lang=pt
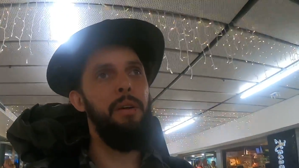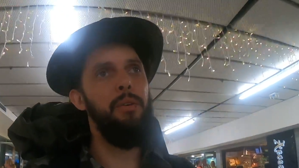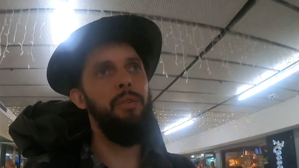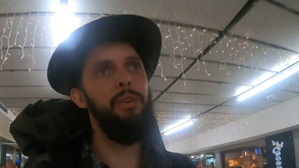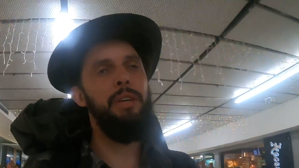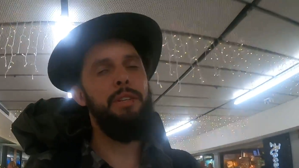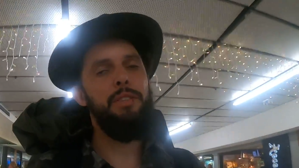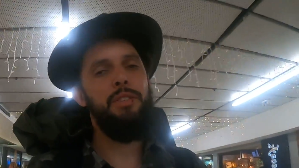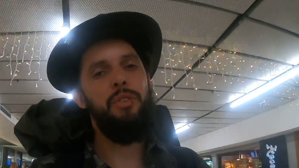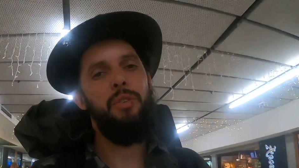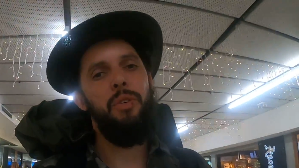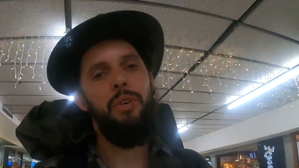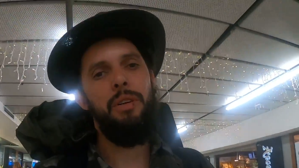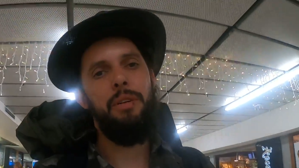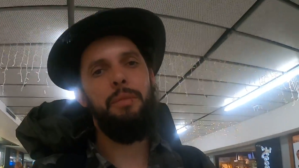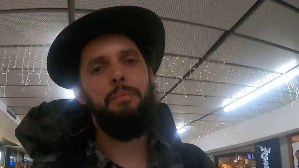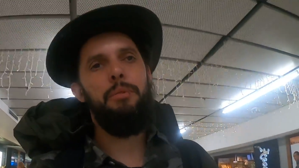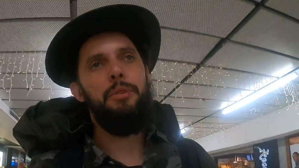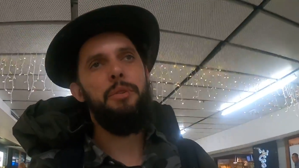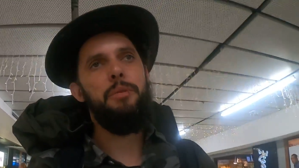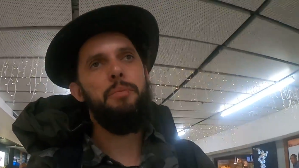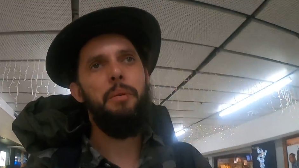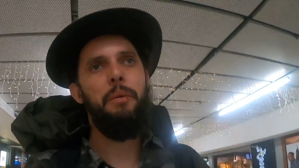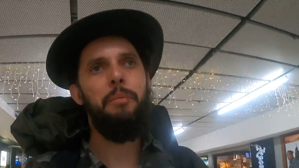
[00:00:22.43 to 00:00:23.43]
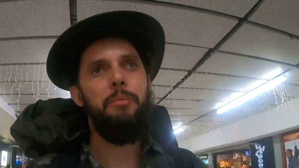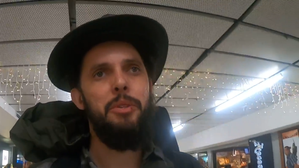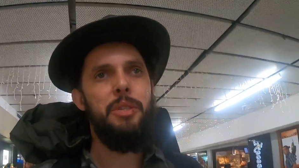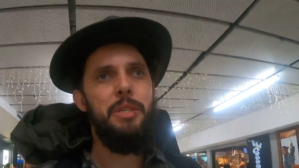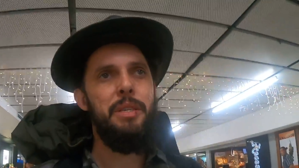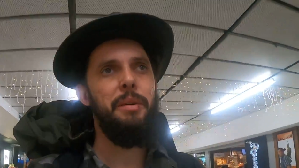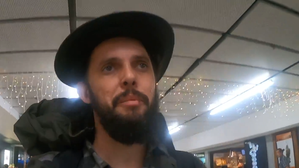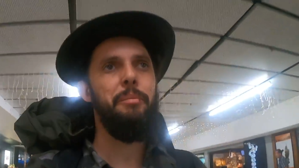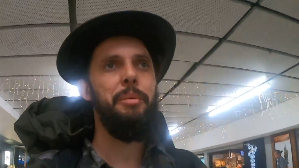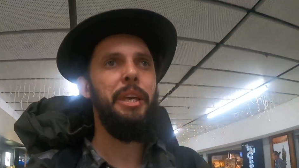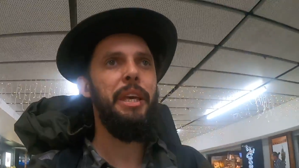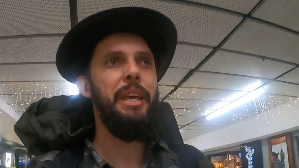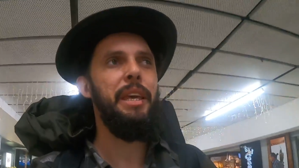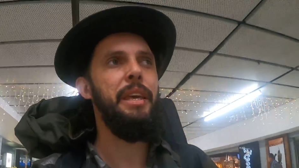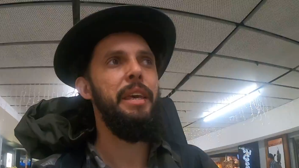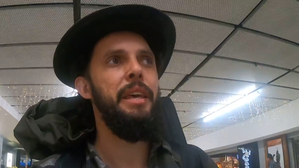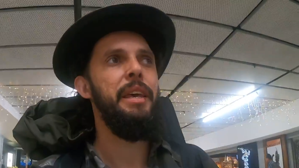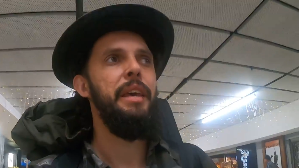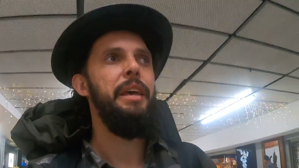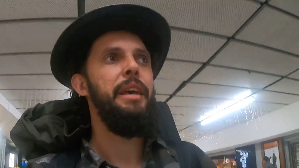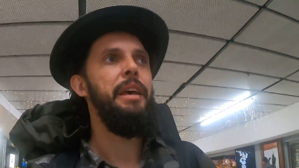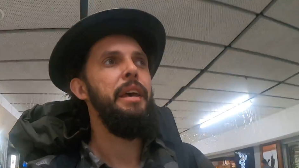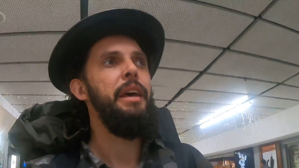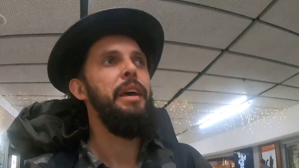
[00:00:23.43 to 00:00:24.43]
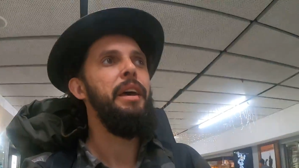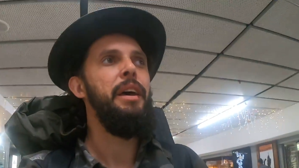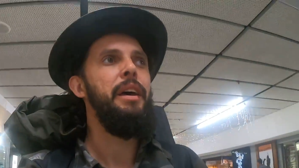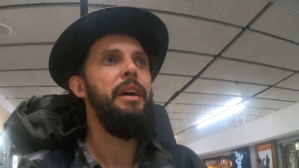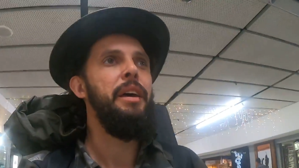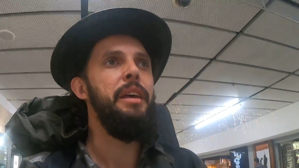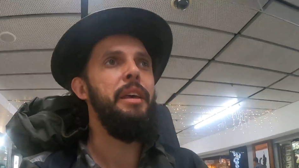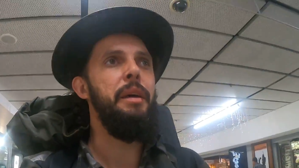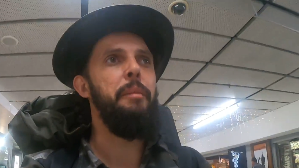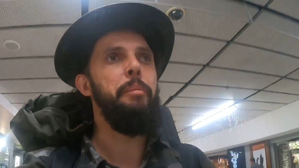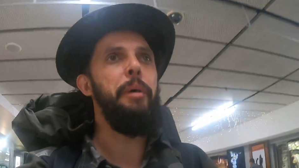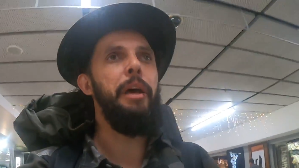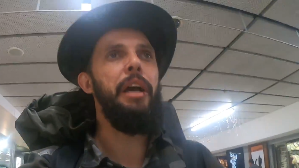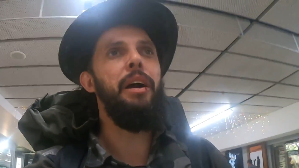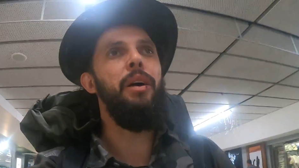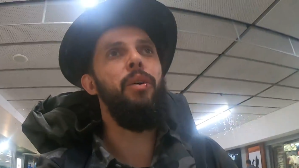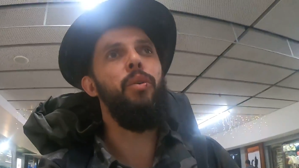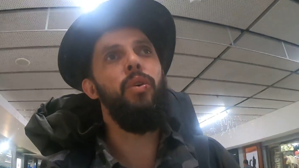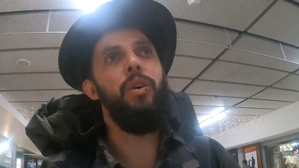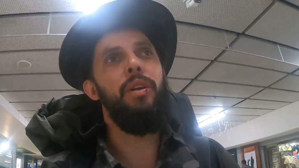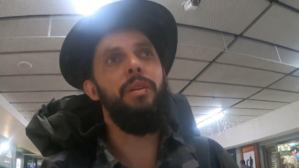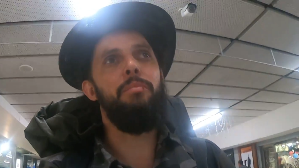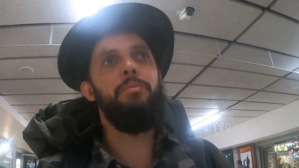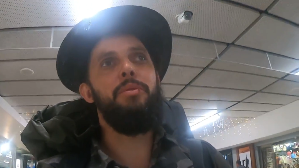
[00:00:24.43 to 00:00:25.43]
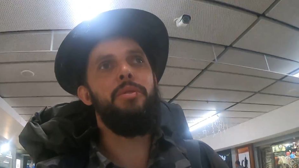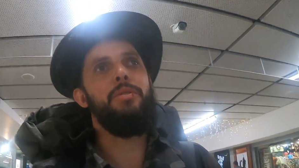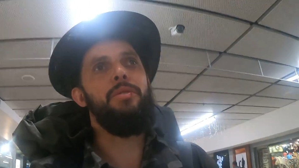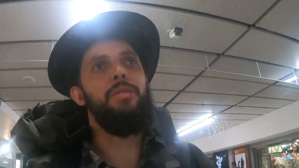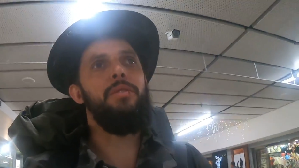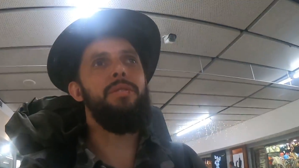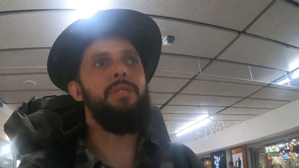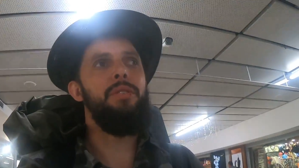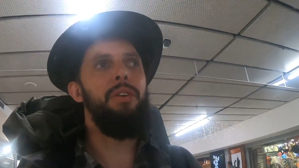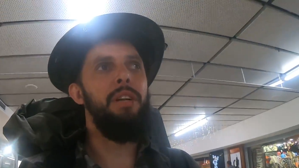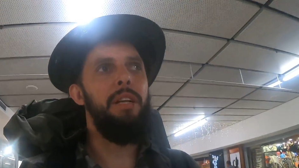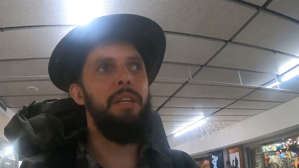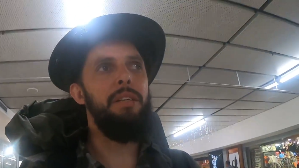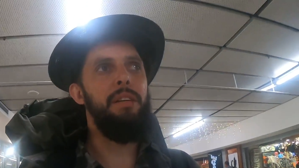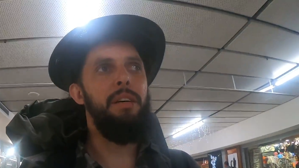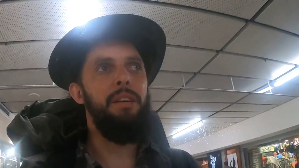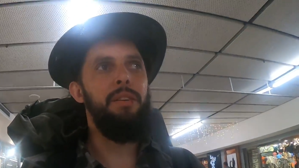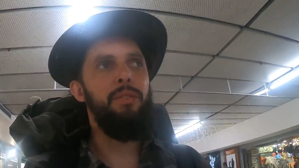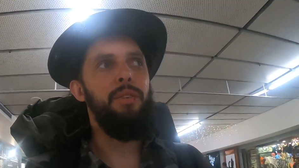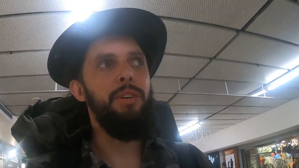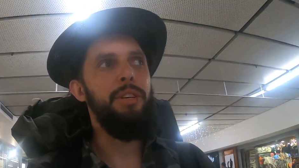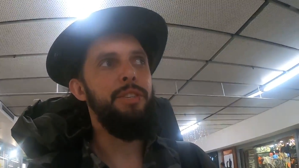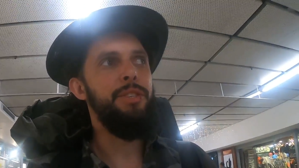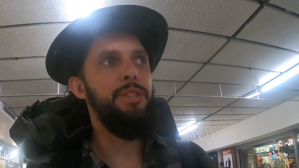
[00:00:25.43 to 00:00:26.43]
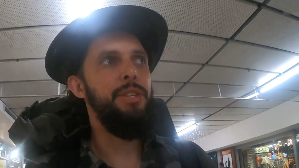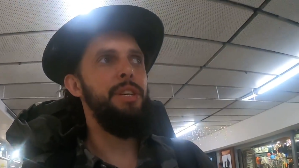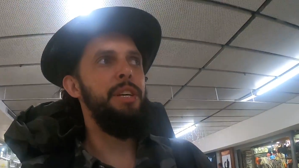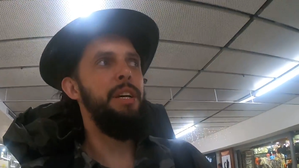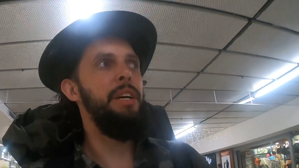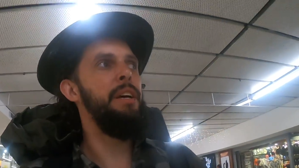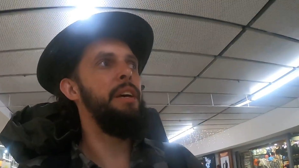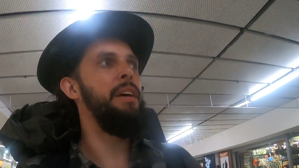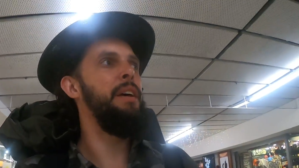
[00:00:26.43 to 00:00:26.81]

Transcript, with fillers: Eu ia de ônibus para Moçambique, ia pegar o ônibus 11 horas da noite.